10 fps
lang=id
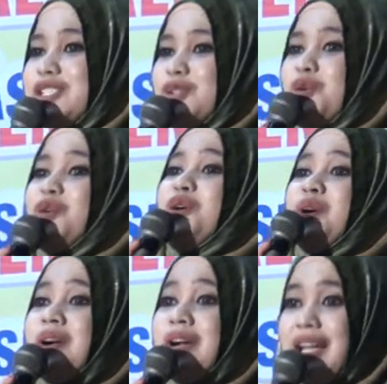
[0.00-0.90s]
njung.
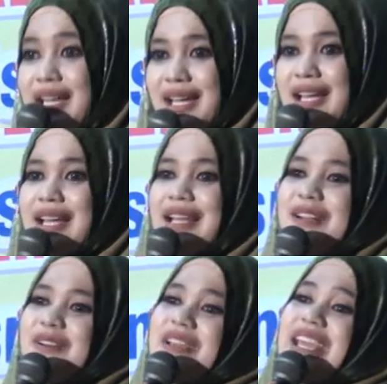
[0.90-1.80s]

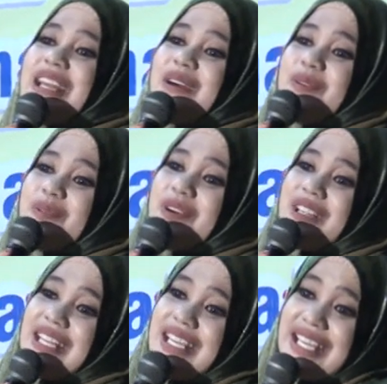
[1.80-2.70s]
longgeh napa
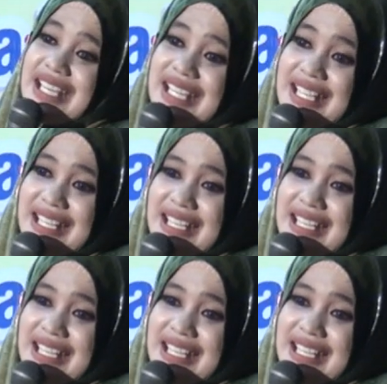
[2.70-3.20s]
boten?